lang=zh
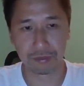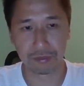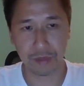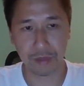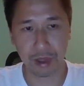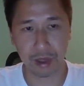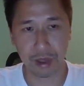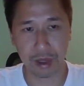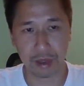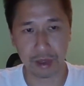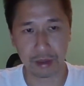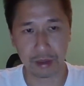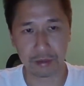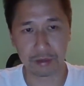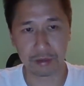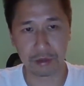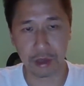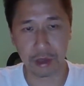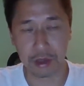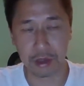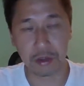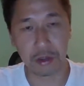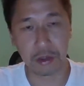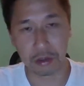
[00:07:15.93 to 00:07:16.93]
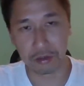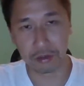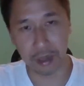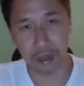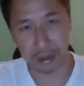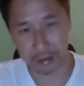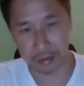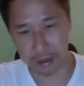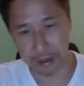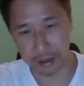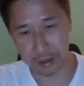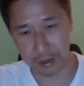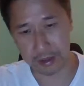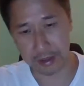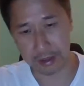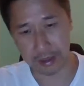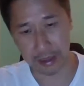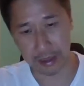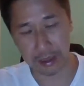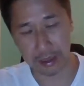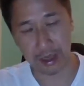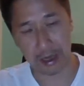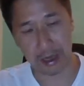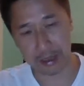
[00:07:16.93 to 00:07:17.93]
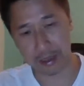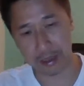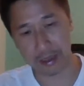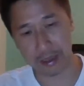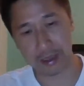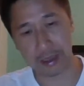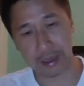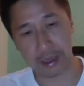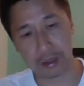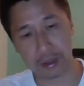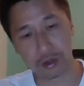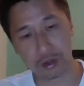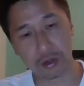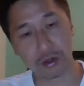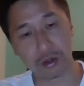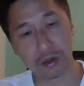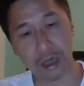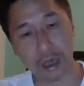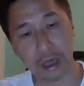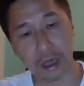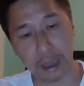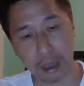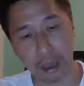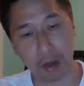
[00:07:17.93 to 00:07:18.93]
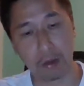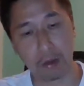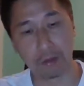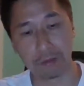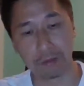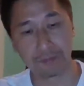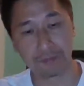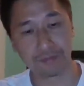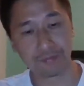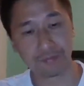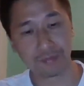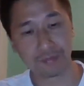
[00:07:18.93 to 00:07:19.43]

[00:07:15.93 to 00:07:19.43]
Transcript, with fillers: 呃全球的基其他的基金去认购，